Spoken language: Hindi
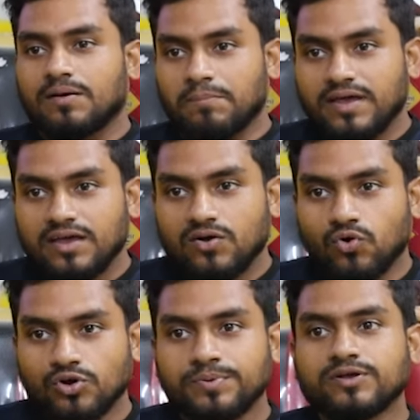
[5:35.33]
मैं
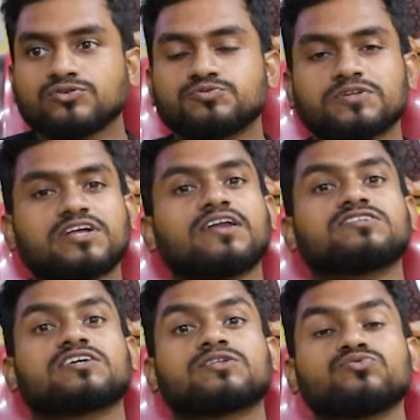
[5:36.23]
और भी कुछ बताना
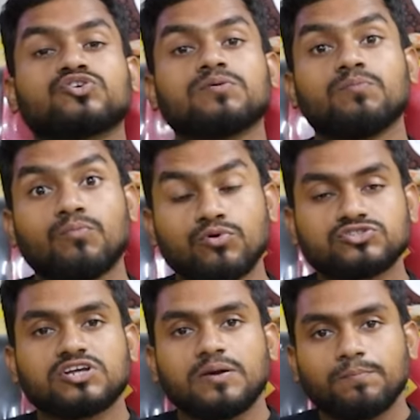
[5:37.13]
चाहता हूँ जो कि
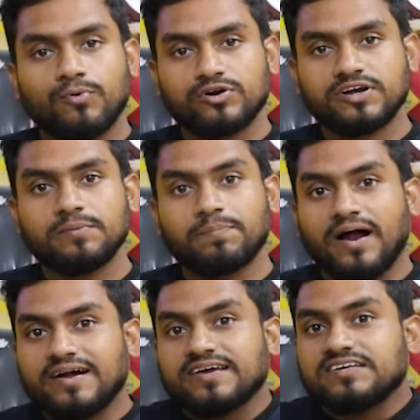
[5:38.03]
मोस्ट इम्पॉर्टेंट
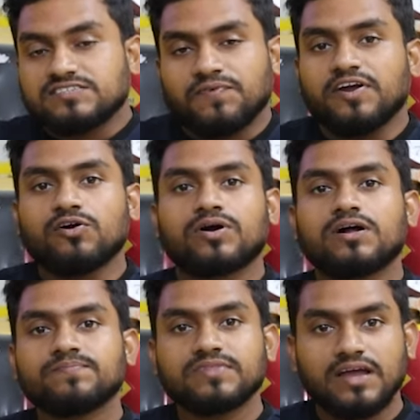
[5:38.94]
पार्ट है इस वीडियो
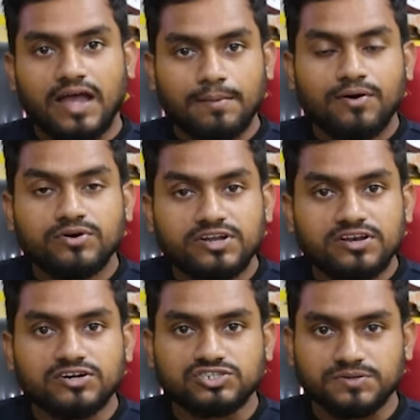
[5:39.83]
का अबाउट
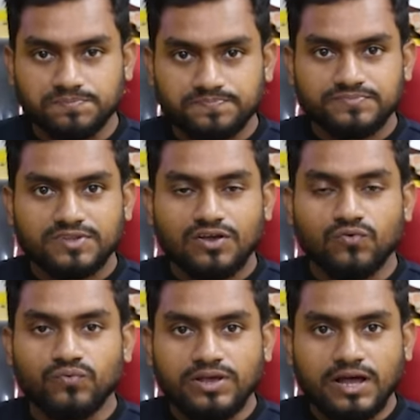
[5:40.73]

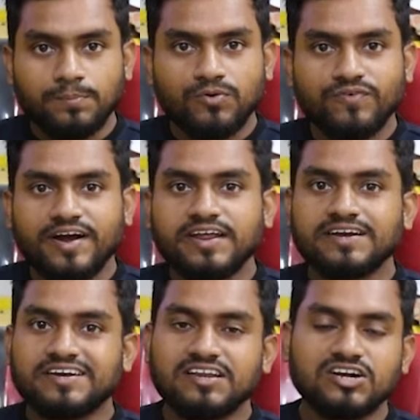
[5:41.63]
डीलरशिप वी आर
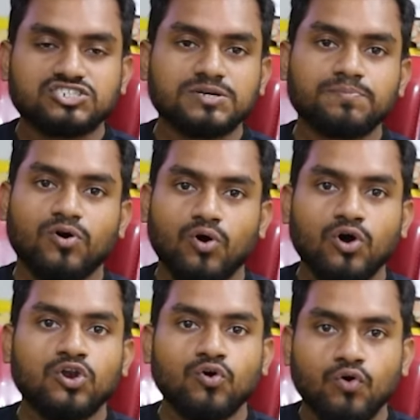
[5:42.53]
प्रोवाइडिंग डीलरशिप
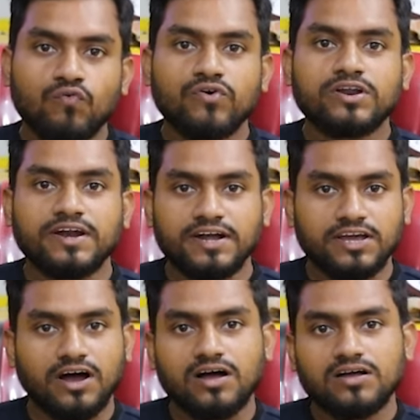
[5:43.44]
ऑल ओवर
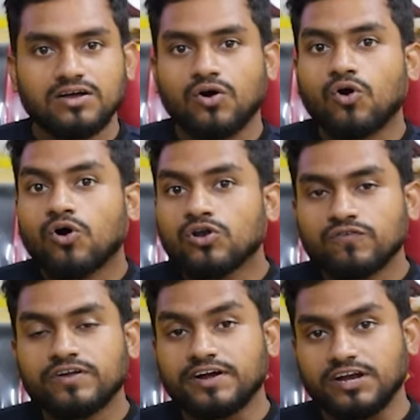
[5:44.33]
इंडिया ऑल
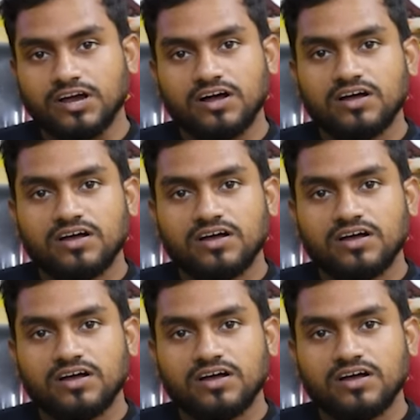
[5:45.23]
ओवर इंडिया